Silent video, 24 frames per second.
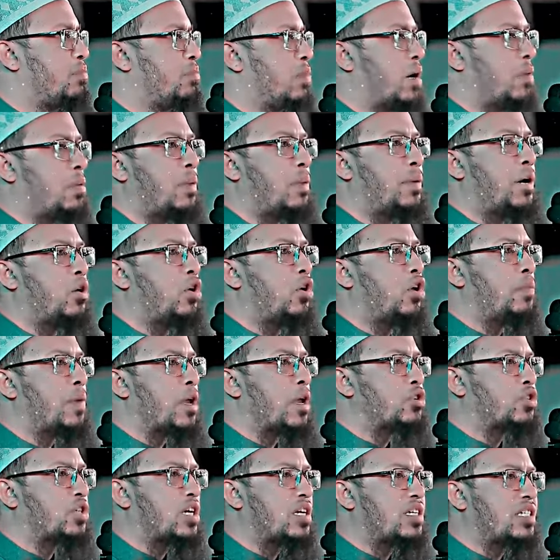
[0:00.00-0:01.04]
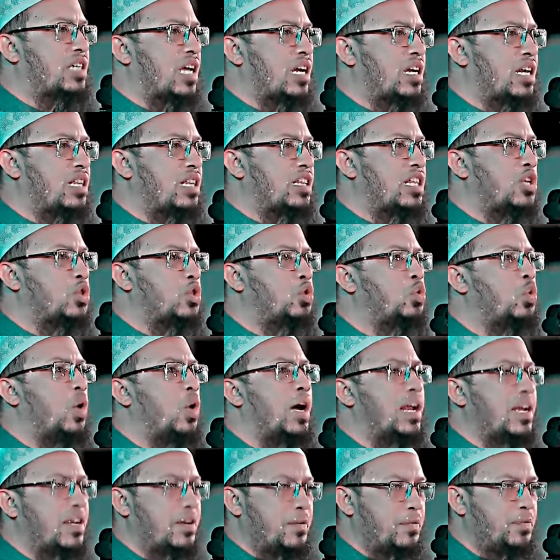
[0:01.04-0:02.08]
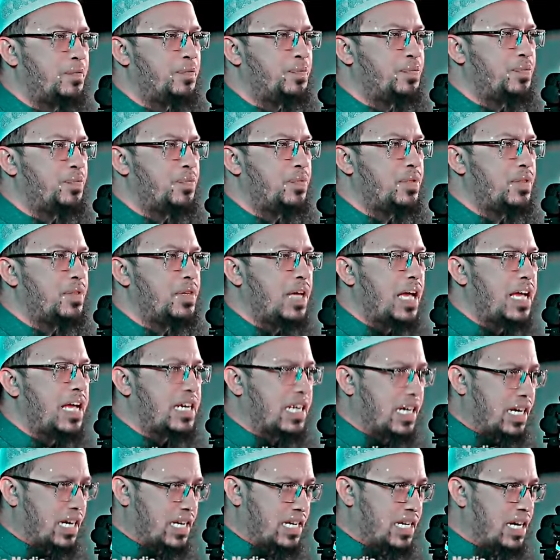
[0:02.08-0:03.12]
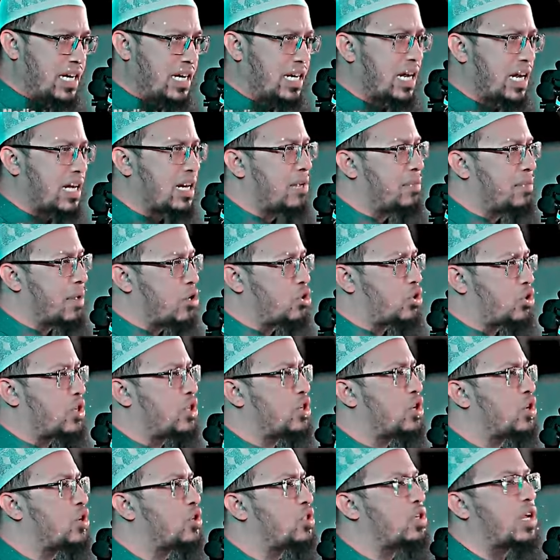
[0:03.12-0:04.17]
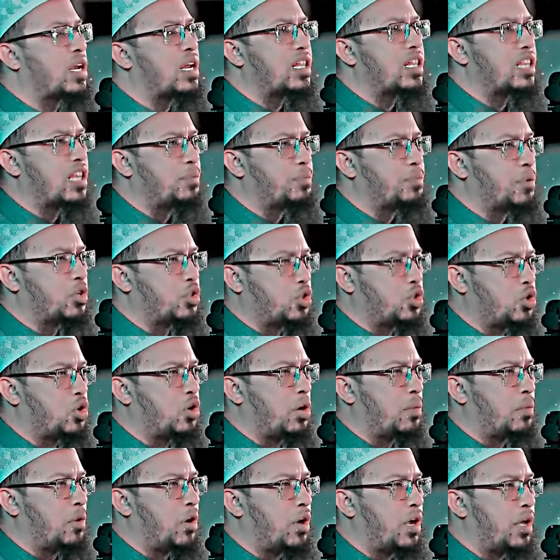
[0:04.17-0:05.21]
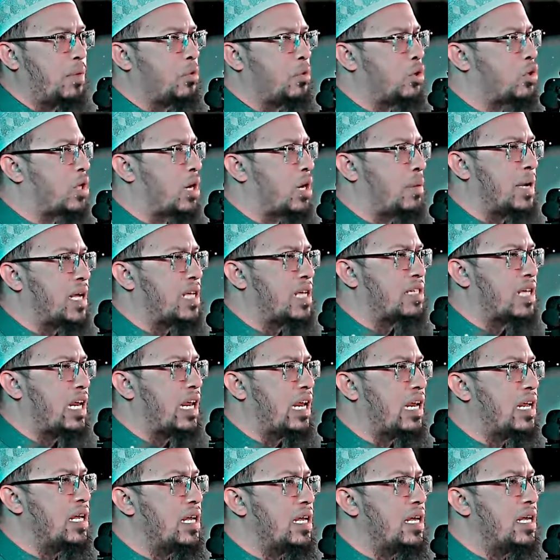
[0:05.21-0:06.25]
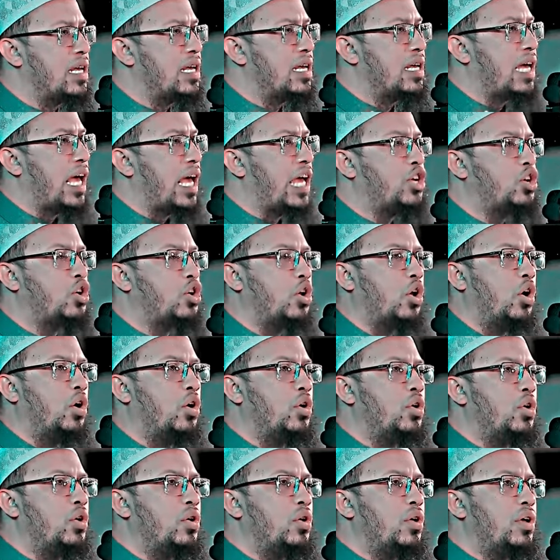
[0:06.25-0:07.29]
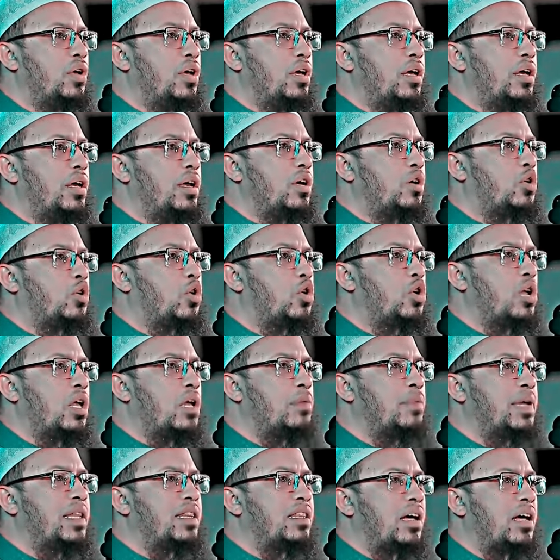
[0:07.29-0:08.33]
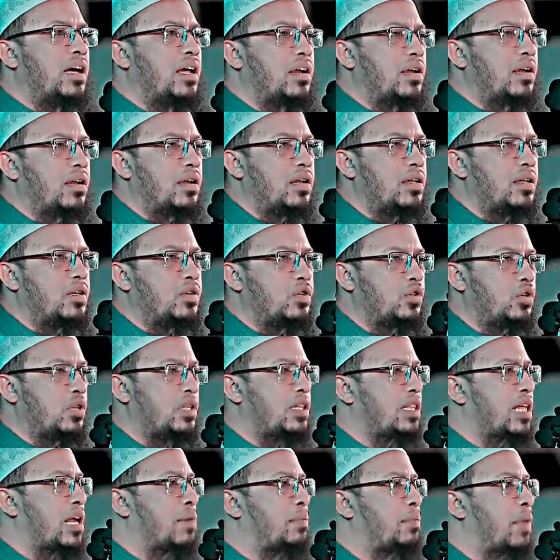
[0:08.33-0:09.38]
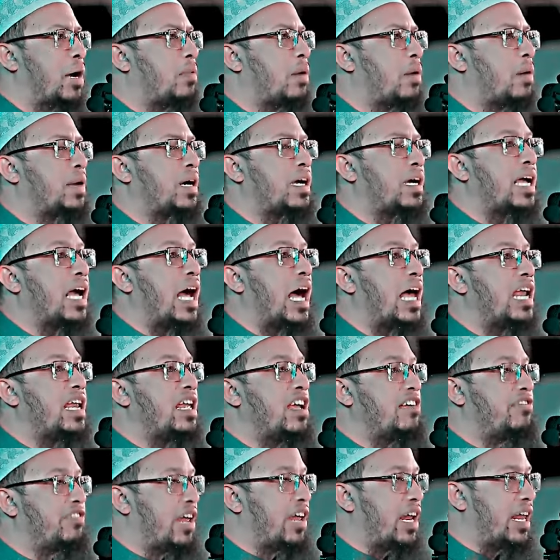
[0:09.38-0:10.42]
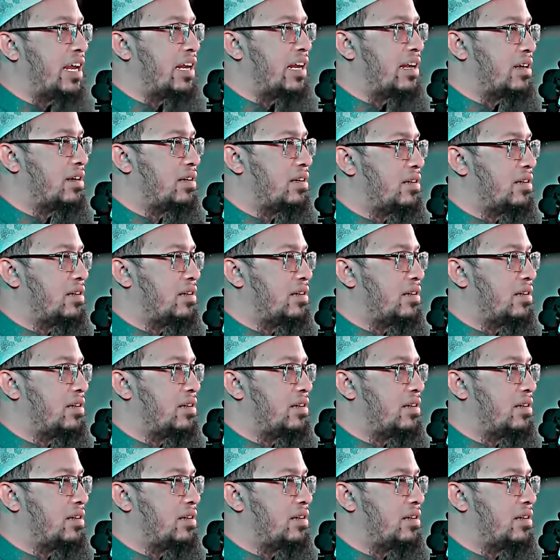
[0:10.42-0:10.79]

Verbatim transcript: মা বাবা হলো মানুষের জান্নাতের দুয়ার এটাকে ঠিক রাখলে মানুষের জন্য জান্নাতের পথ সুগম হয় মোহতরাম হাজরিন এই জন্য কোনো ইমানদার যদি তার মা বাবাকে হারিয়ে ফেলেন